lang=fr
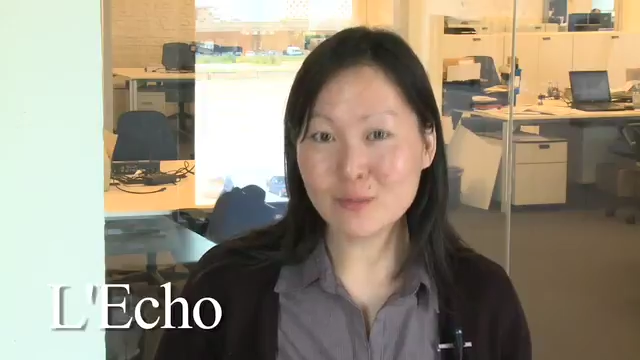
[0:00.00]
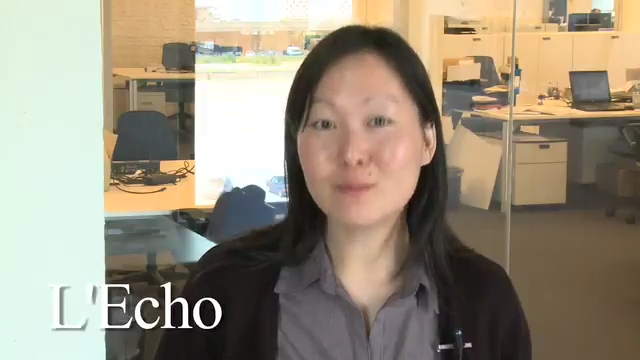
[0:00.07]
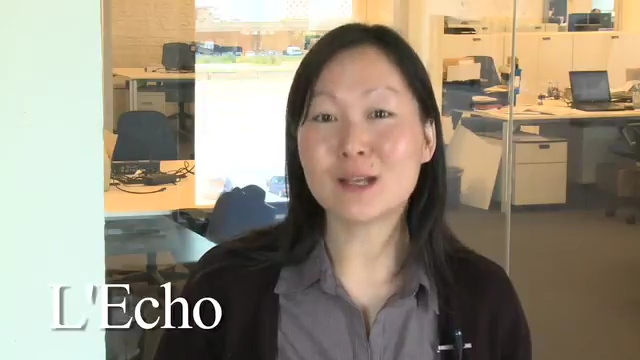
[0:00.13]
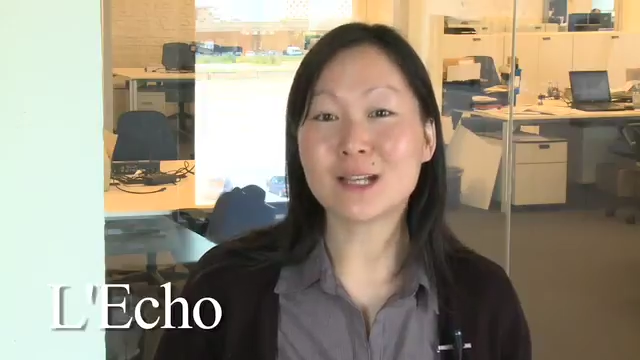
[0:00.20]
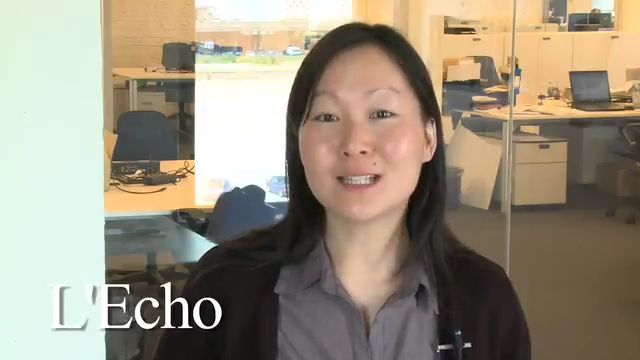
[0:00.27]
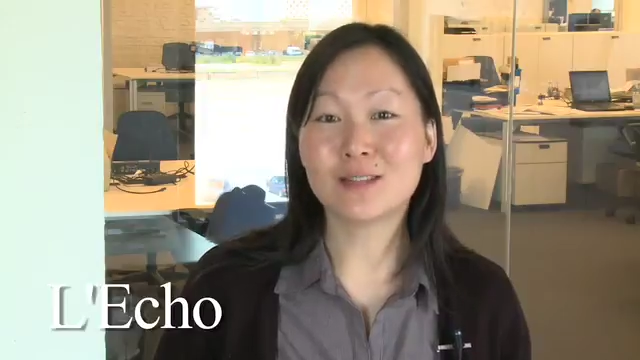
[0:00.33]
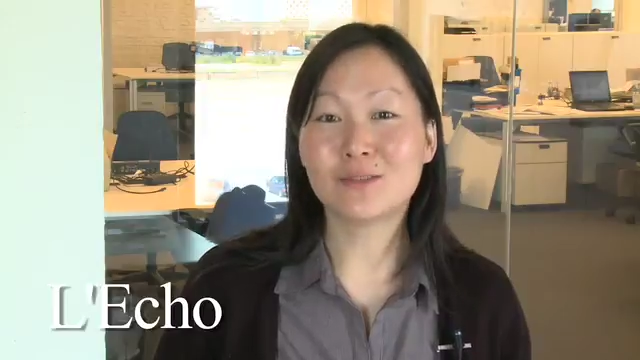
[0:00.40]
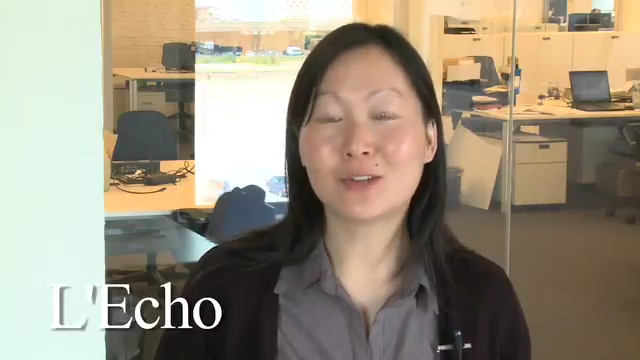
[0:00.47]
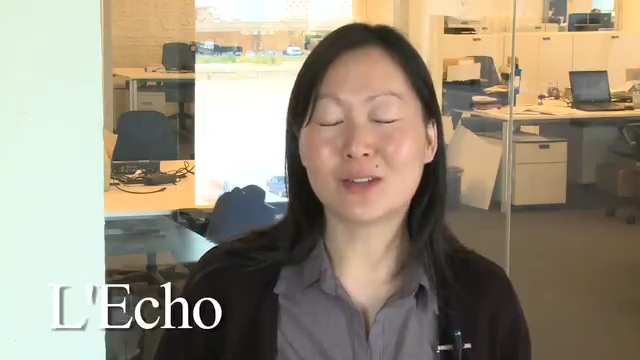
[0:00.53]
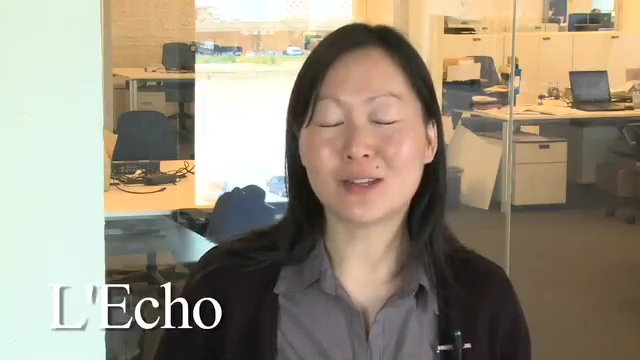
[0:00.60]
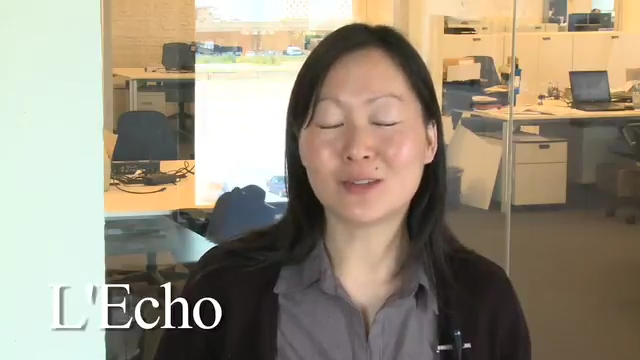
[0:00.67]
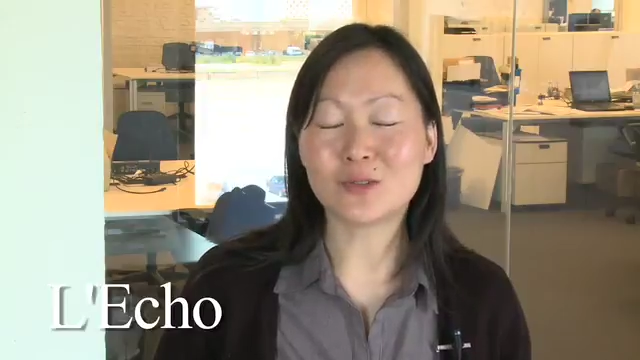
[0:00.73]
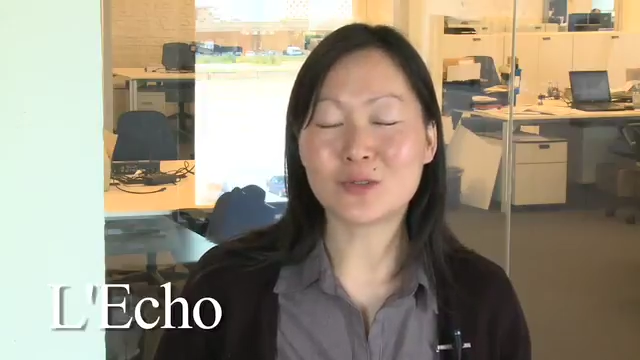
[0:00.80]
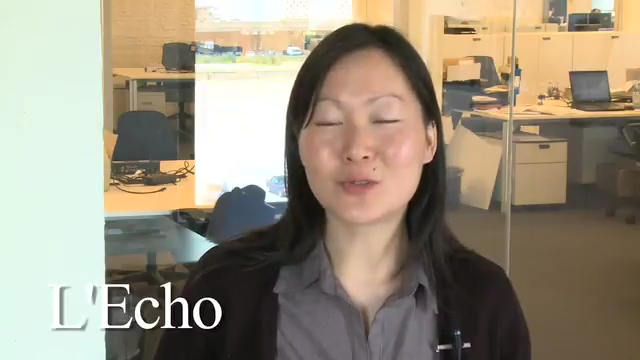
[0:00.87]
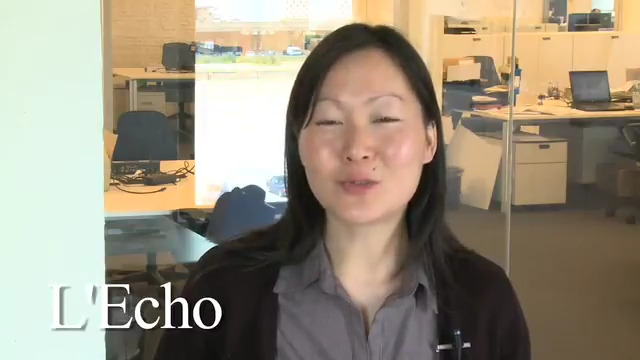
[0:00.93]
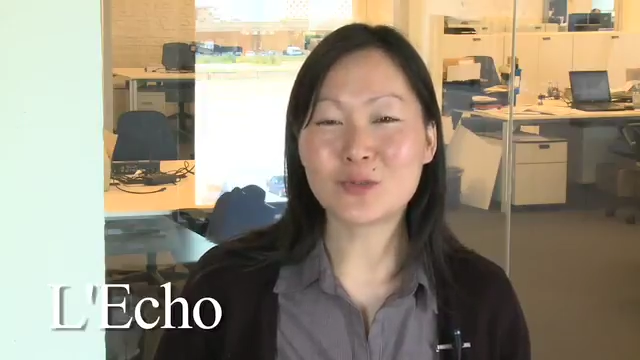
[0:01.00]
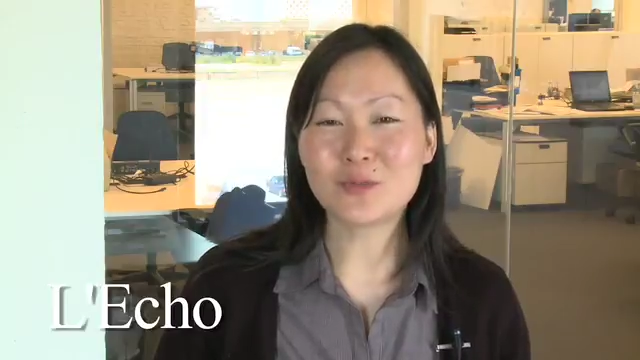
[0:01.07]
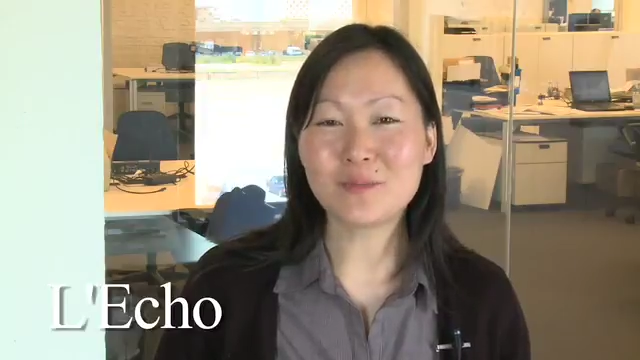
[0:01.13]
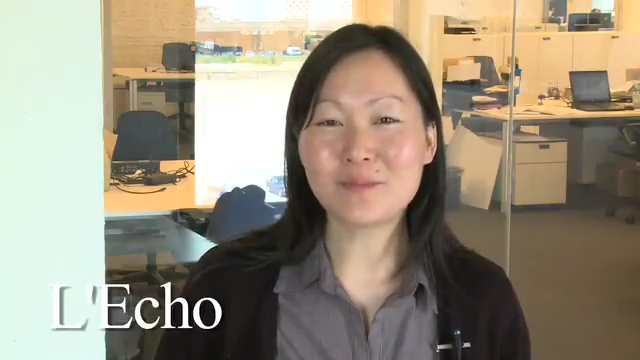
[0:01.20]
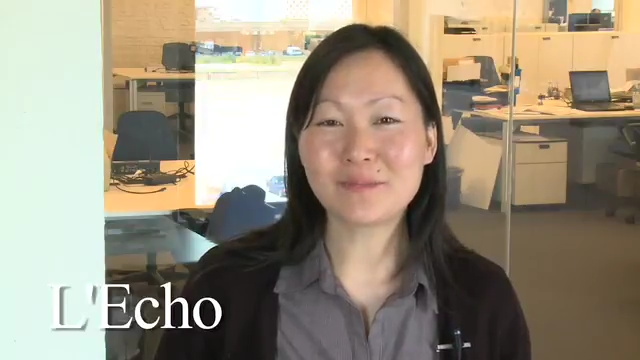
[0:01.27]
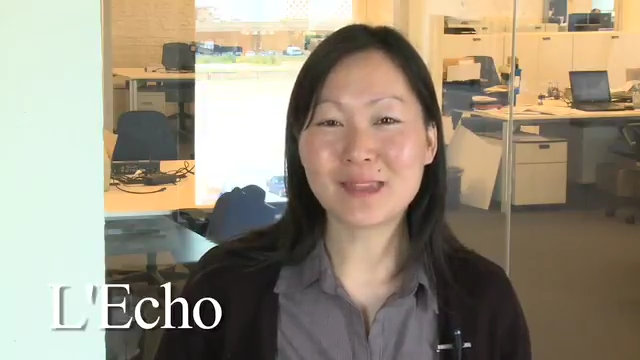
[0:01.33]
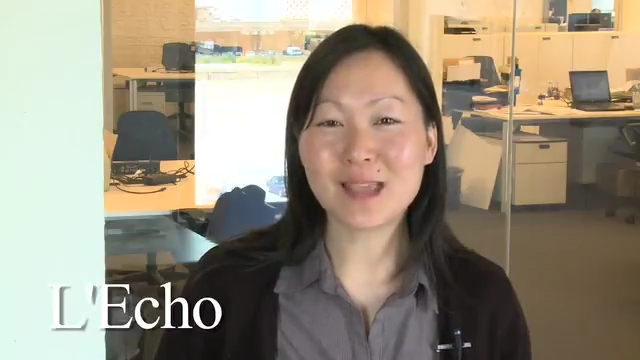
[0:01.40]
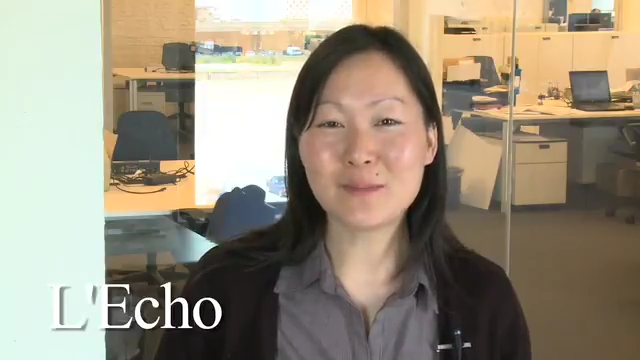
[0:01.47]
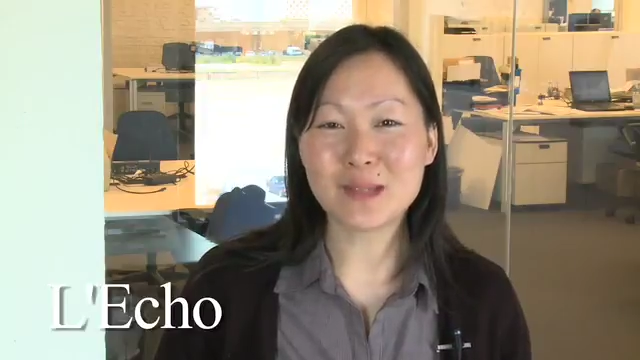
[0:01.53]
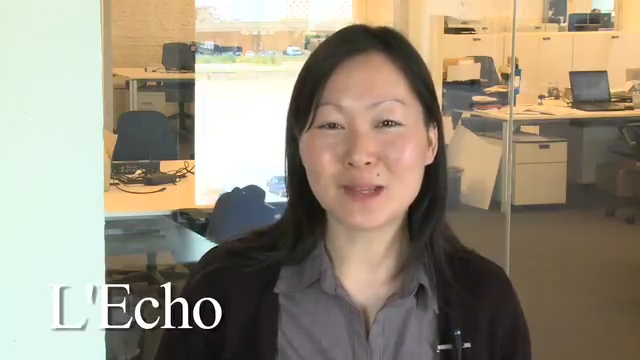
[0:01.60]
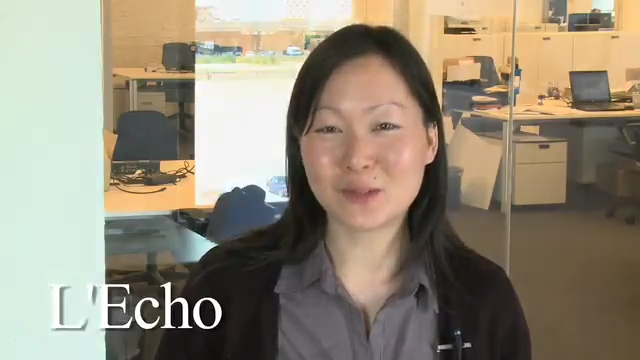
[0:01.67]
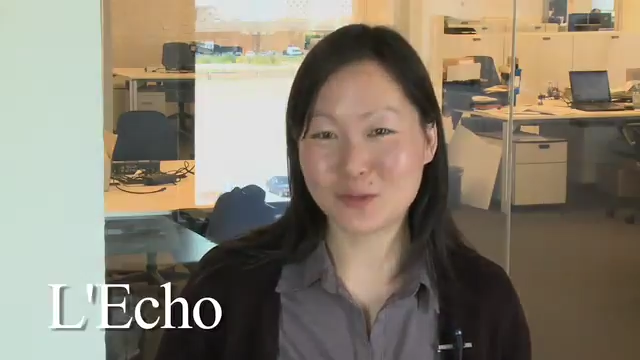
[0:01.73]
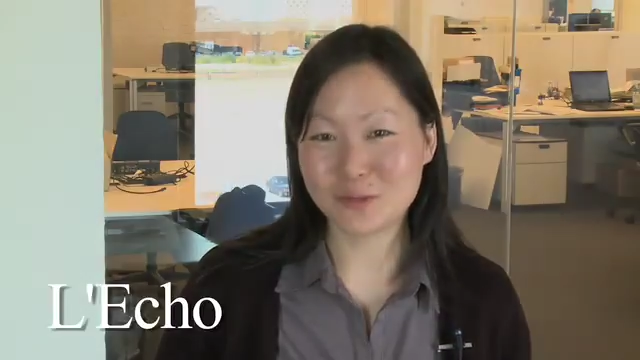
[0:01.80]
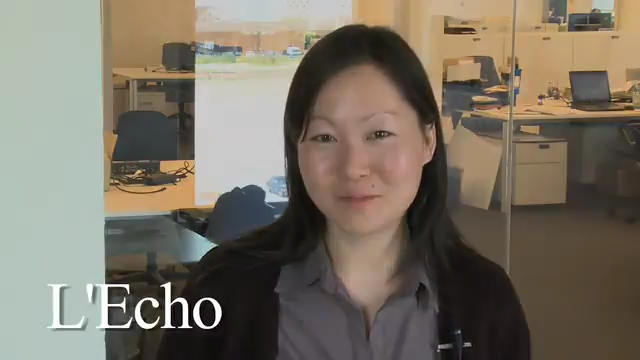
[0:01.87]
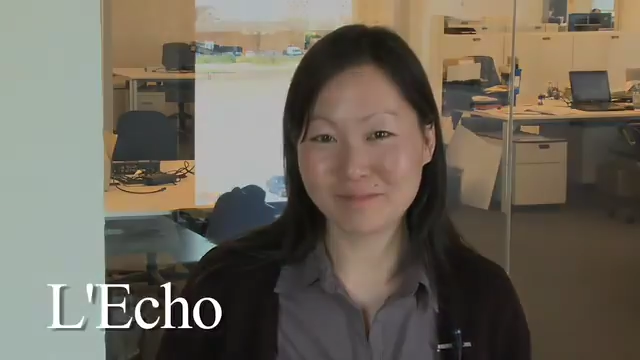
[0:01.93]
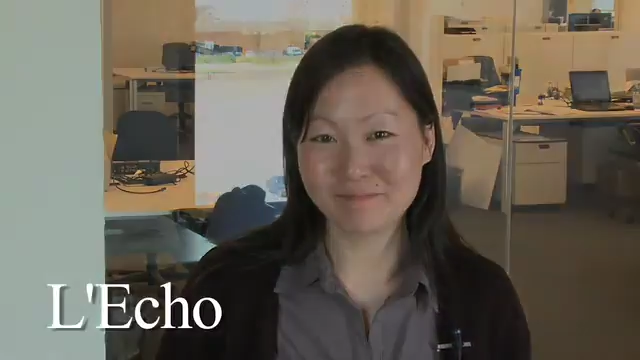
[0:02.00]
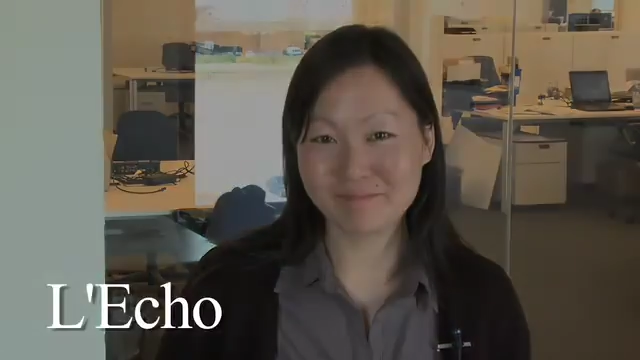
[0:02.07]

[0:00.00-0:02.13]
Merci de votre attention. À bientôt.